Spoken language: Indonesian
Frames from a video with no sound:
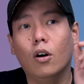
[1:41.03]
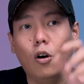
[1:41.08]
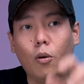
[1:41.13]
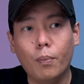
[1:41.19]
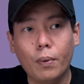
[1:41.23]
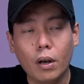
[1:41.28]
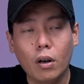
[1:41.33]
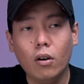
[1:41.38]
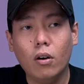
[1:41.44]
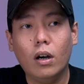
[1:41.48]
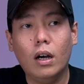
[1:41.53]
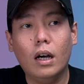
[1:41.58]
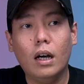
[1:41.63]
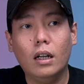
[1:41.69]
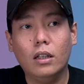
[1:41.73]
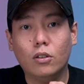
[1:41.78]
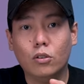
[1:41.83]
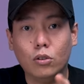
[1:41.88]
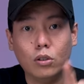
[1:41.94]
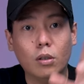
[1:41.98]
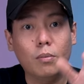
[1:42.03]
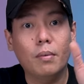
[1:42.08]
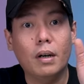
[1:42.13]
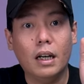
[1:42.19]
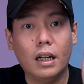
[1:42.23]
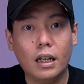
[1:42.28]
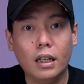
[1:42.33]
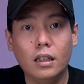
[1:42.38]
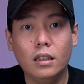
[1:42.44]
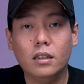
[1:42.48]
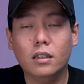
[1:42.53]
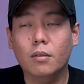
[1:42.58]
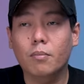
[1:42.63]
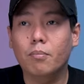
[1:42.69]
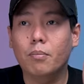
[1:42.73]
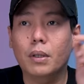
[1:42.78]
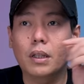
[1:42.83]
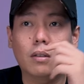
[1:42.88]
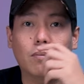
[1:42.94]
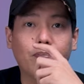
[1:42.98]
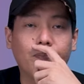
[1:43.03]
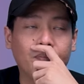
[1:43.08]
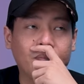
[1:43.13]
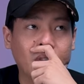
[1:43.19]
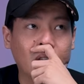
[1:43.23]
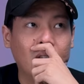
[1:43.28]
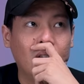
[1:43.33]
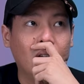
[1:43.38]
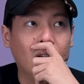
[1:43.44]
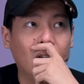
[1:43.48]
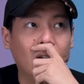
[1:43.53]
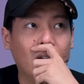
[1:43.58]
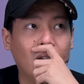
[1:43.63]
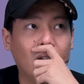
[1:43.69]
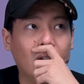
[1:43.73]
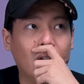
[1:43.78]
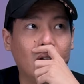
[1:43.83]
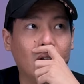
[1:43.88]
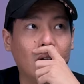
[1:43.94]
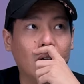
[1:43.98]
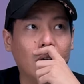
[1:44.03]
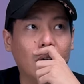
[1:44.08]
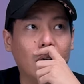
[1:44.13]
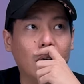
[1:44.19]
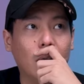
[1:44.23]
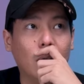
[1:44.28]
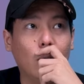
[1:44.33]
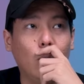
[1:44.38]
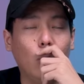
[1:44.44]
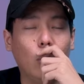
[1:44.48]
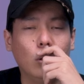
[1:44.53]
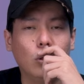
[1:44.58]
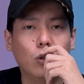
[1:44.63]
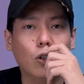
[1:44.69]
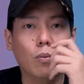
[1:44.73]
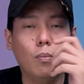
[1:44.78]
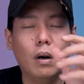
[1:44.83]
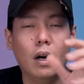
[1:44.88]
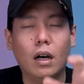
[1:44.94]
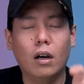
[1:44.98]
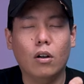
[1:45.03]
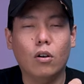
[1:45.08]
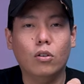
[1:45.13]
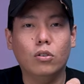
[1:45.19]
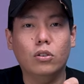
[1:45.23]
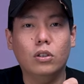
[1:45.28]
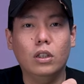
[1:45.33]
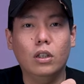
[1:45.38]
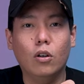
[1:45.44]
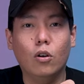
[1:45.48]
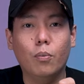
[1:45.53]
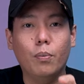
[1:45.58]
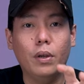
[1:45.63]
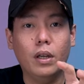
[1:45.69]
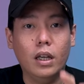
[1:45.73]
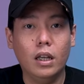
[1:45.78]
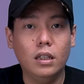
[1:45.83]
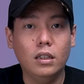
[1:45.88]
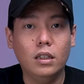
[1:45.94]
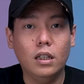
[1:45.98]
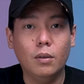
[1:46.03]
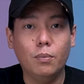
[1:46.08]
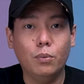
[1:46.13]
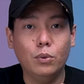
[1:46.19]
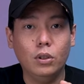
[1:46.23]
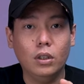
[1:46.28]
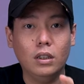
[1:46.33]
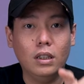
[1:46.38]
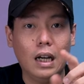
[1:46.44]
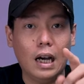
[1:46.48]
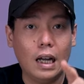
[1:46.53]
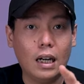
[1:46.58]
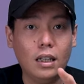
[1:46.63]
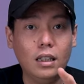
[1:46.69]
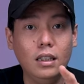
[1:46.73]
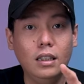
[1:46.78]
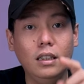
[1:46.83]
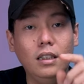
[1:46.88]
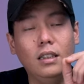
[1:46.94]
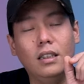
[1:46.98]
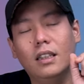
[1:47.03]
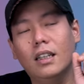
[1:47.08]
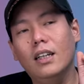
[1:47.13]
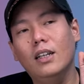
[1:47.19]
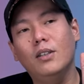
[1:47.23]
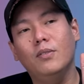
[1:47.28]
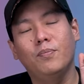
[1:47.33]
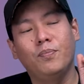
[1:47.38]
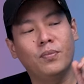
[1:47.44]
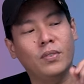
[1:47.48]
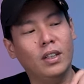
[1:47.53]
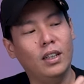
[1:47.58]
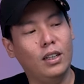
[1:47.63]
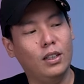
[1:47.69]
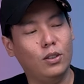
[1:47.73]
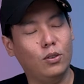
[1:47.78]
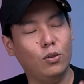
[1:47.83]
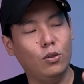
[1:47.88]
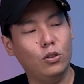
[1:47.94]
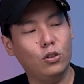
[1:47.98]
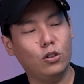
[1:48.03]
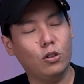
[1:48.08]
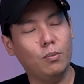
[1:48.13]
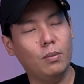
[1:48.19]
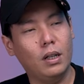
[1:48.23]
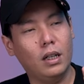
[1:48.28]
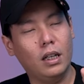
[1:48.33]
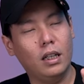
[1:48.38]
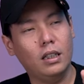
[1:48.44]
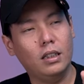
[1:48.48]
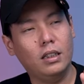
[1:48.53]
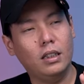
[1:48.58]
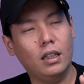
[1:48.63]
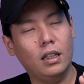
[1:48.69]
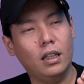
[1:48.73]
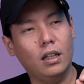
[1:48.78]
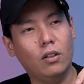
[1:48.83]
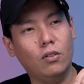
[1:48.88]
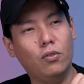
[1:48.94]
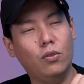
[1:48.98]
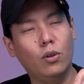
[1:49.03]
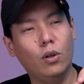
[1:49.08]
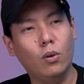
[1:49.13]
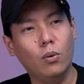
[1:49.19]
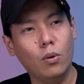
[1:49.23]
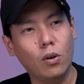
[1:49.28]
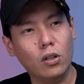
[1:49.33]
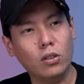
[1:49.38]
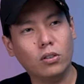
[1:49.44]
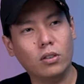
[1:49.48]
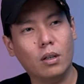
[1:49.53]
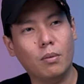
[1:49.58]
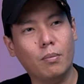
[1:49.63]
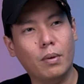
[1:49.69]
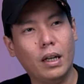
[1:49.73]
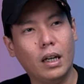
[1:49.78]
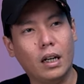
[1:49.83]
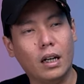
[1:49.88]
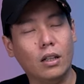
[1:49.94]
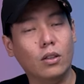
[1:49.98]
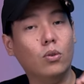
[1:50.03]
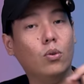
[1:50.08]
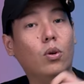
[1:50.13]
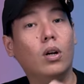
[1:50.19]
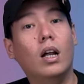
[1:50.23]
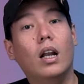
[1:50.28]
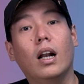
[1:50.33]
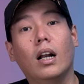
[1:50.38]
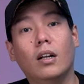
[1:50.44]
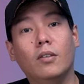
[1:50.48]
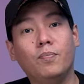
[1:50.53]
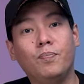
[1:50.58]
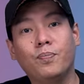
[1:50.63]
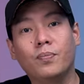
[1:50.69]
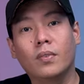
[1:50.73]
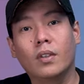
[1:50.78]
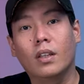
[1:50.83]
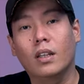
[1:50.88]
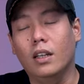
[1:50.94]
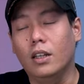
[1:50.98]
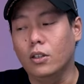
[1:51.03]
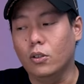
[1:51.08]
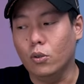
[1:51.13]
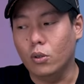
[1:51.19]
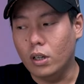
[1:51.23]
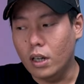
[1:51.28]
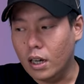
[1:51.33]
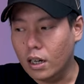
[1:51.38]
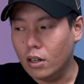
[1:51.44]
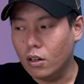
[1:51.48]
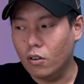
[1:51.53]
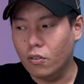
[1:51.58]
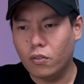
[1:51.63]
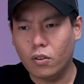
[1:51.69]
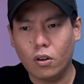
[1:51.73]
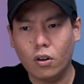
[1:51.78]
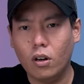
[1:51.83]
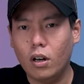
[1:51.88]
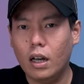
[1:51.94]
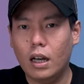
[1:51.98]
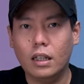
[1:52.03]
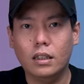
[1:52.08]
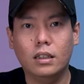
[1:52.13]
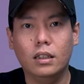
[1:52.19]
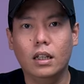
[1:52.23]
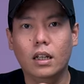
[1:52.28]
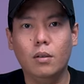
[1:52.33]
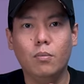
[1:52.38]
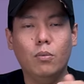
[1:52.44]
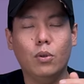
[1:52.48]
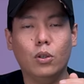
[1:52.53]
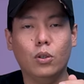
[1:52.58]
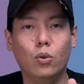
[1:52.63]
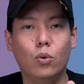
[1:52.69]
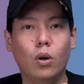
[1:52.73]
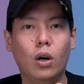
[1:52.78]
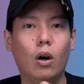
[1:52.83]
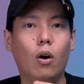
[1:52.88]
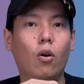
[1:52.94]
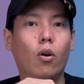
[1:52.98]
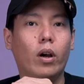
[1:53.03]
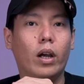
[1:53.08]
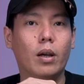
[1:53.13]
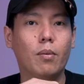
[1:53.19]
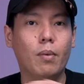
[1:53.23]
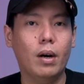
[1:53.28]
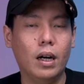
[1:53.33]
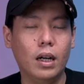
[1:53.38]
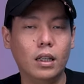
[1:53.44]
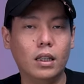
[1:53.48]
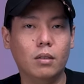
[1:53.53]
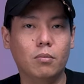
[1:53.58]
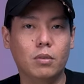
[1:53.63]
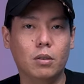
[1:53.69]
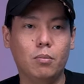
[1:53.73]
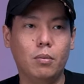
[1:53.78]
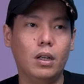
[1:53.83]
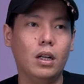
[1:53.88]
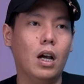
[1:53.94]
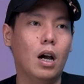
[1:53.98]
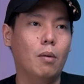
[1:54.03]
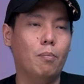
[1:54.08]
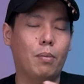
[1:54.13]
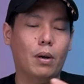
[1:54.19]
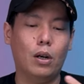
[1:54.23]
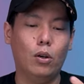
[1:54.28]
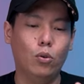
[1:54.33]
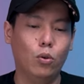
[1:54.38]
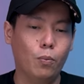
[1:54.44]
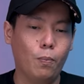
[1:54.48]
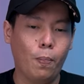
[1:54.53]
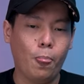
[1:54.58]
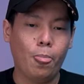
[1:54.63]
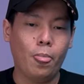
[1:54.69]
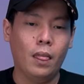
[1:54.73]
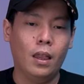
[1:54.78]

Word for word: kopi lokal, terus kemarin sempet uh, gue coba ngerosting kopi geisha punyanya Ardi ya. Itu gue coba geisha yang full wash sama yang natural gitu dan overall hasilnya menurut gue oke okay banget teman-teman nggak perlu